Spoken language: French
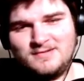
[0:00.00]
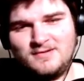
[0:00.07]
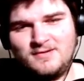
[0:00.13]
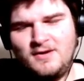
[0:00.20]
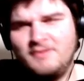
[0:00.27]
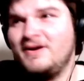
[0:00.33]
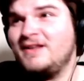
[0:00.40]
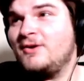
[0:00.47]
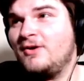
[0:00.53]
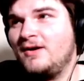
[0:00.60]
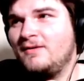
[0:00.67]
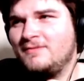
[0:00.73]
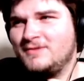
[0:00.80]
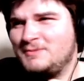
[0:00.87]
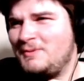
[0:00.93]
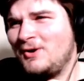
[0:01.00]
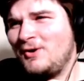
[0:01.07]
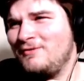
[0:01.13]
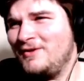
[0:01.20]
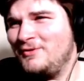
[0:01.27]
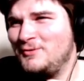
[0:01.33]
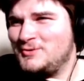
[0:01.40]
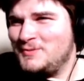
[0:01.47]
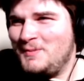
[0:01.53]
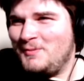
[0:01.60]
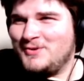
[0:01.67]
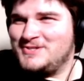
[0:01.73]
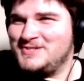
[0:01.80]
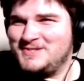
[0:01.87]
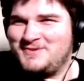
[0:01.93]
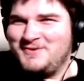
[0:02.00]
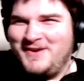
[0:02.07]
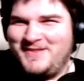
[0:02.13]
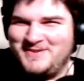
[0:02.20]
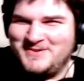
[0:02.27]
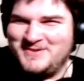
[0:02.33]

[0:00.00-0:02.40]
21 euh, ans. J'ai pas encore 22. Je sais pas pourquoi j'ai dit 22.